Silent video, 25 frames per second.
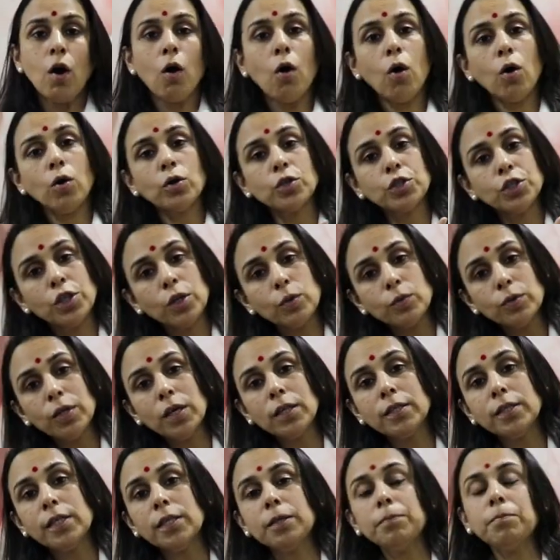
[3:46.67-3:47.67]
और
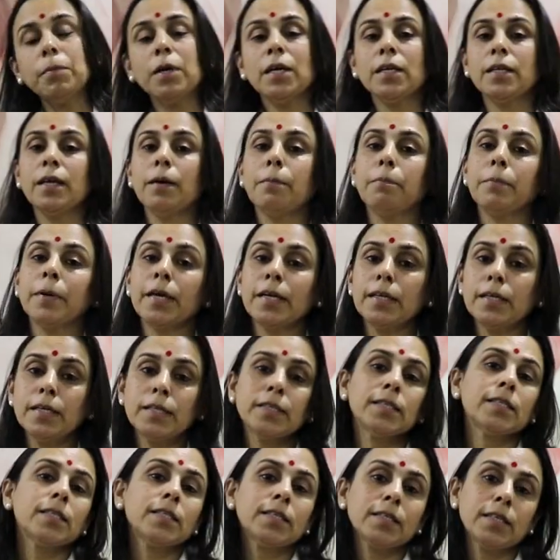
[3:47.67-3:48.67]
चौदह दिन बाद आप
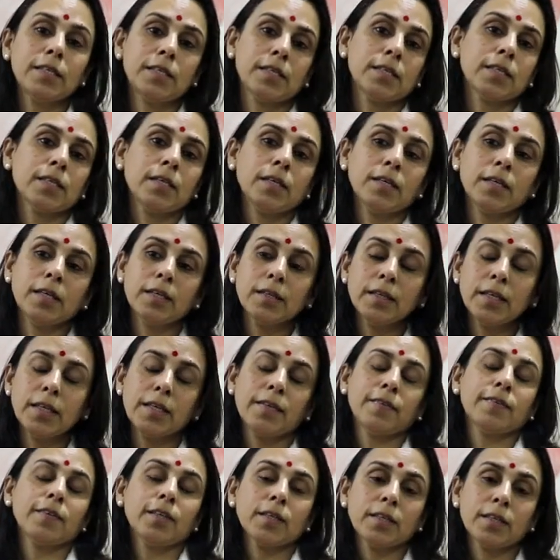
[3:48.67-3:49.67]
प्रेगनेंसी टेस्ट करके
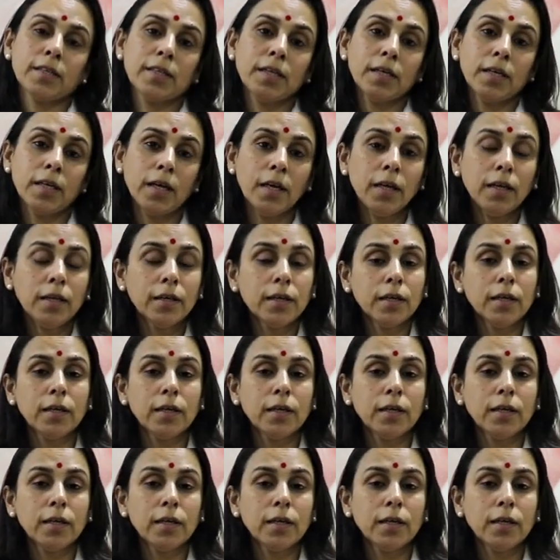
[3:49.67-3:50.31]
देख सकते हैं